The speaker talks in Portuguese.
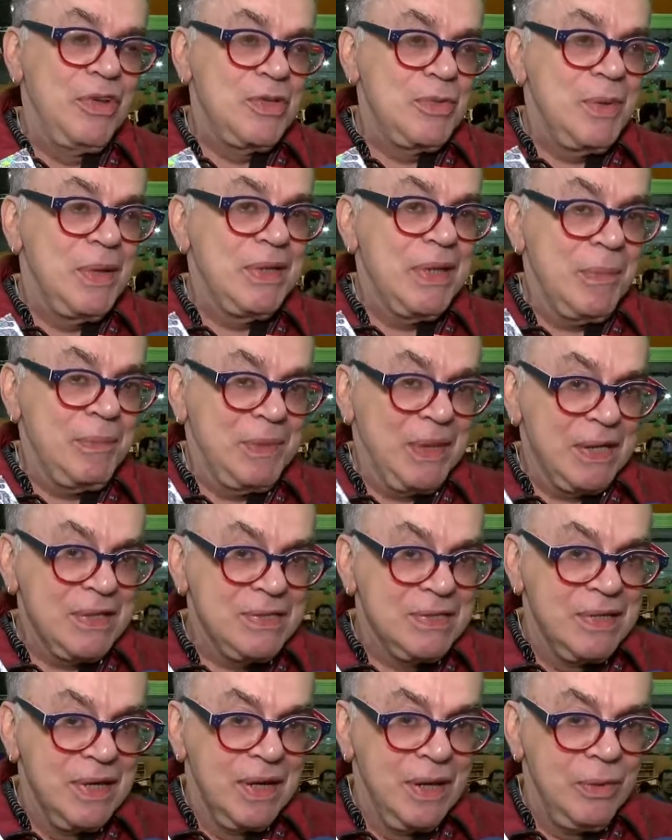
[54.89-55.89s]
fiz uma
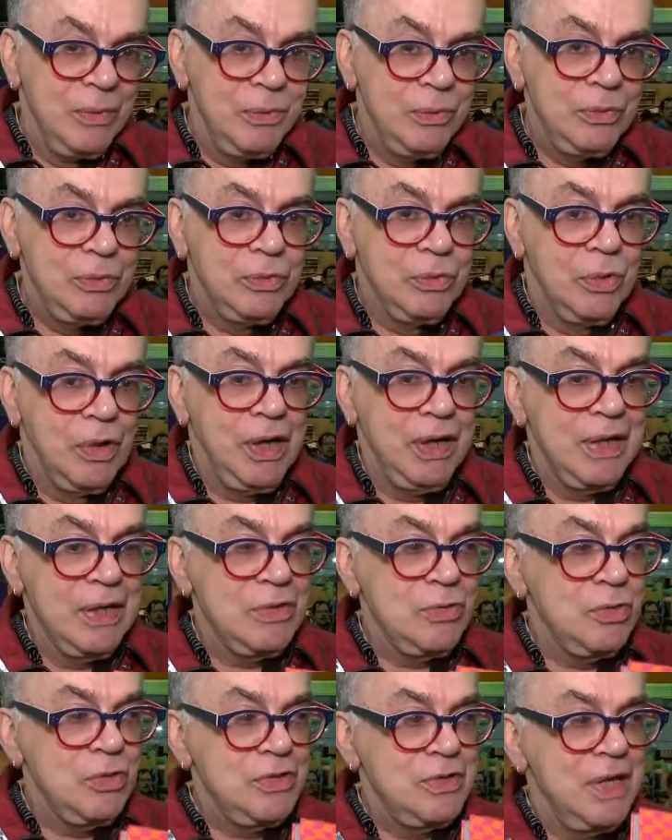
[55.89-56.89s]
adaptação do
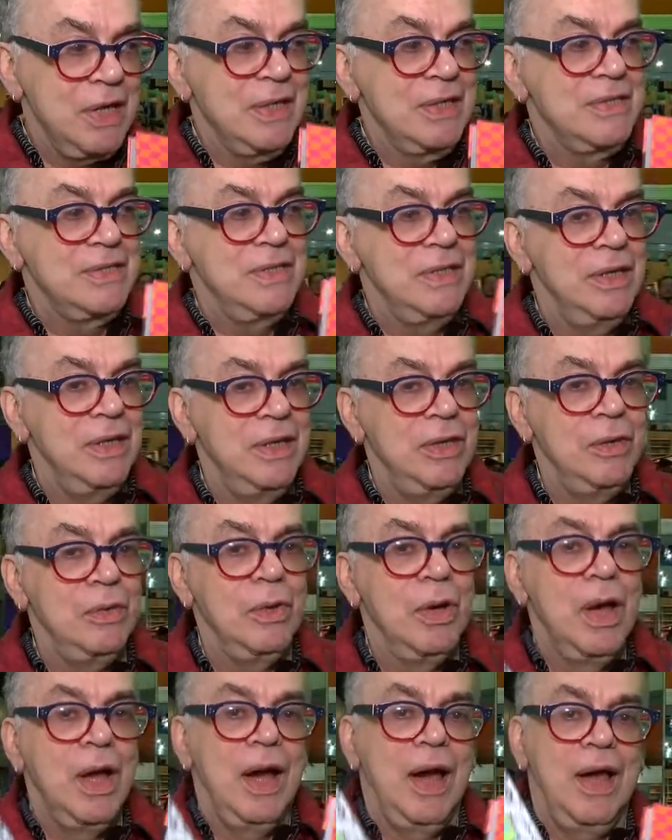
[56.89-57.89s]
Renações
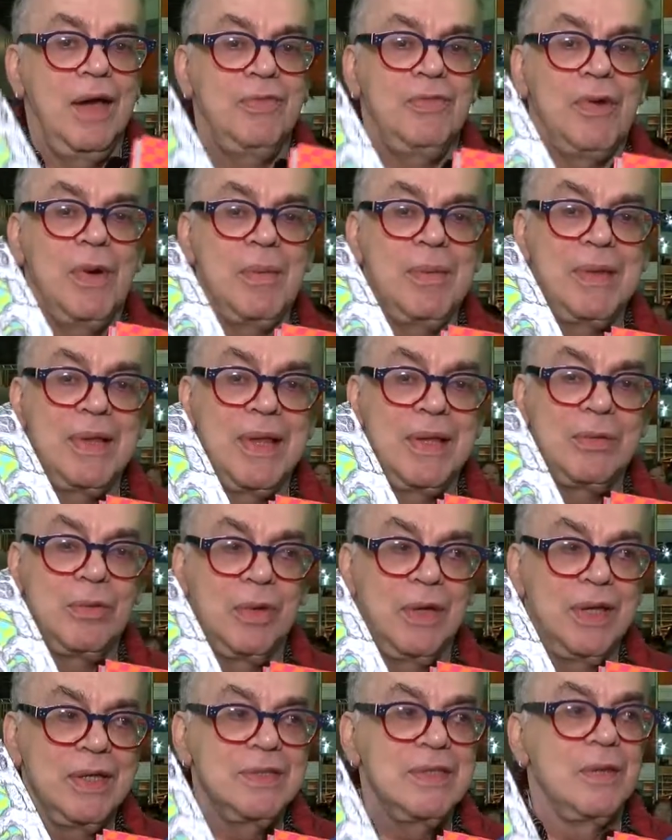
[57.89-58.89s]
Narizinho, Reforma da
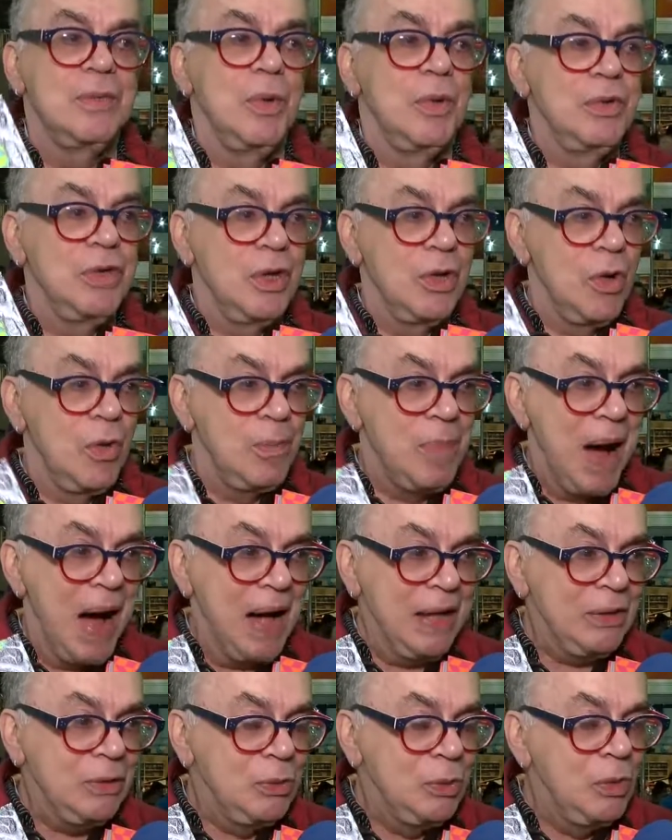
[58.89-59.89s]
Natureza, do Monteiro
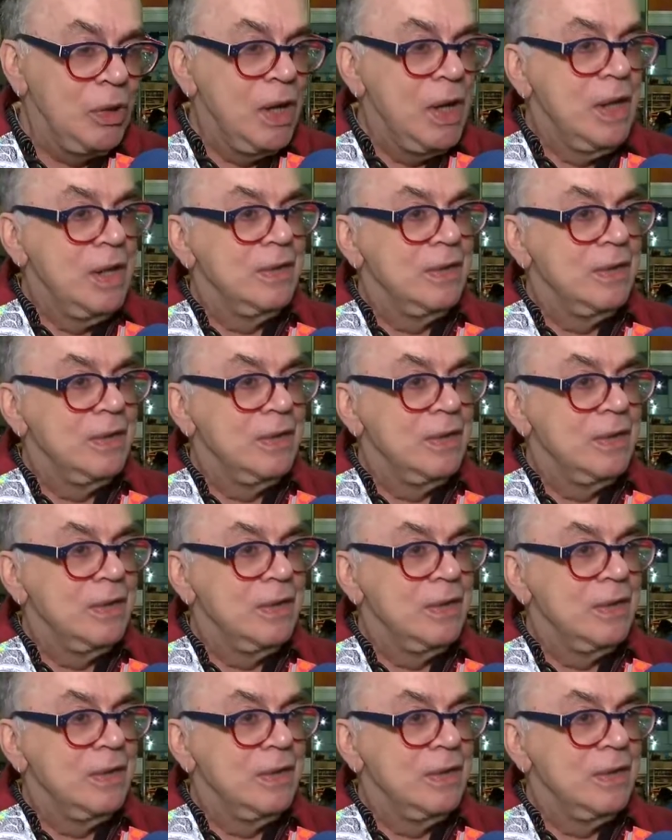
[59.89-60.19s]
Lobato,